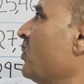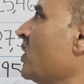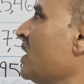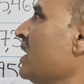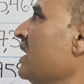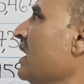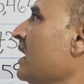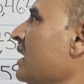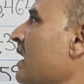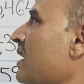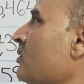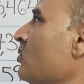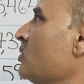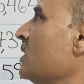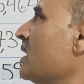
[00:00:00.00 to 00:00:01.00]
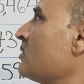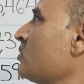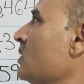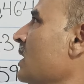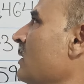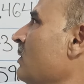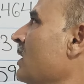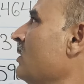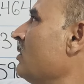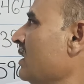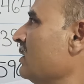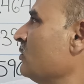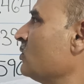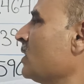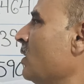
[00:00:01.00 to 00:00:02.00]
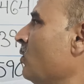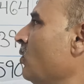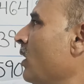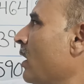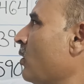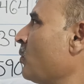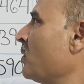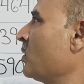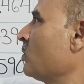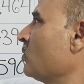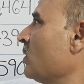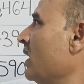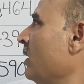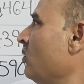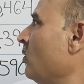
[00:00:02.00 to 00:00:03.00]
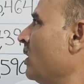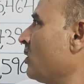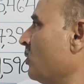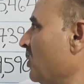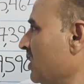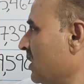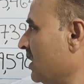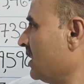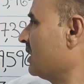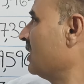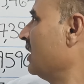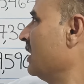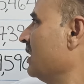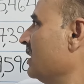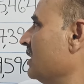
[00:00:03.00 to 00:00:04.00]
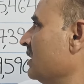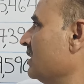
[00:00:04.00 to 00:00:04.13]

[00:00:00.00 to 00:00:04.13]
प्री एक एक दो हजार सोलह वालों का जो उनका ओ आर ओ पी टू का है ओ आर ओ पी थ्री का है